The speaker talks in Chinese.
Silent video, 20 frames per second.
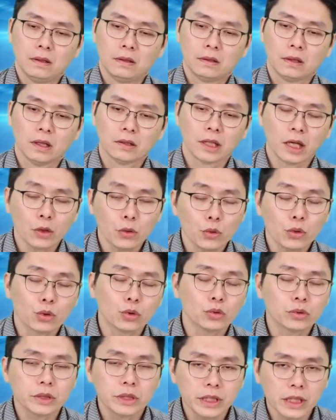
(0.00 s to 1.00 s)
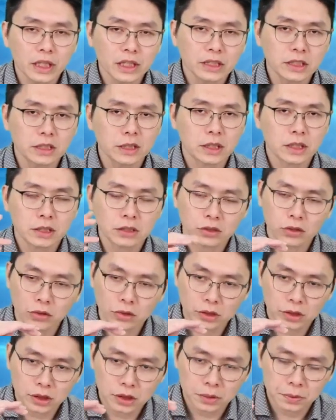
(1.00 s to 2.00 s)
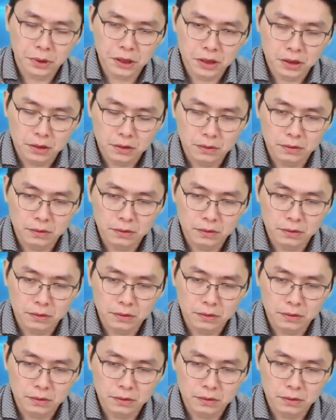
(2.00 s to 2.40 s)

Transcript: 然后他预估第2季的营收是持平，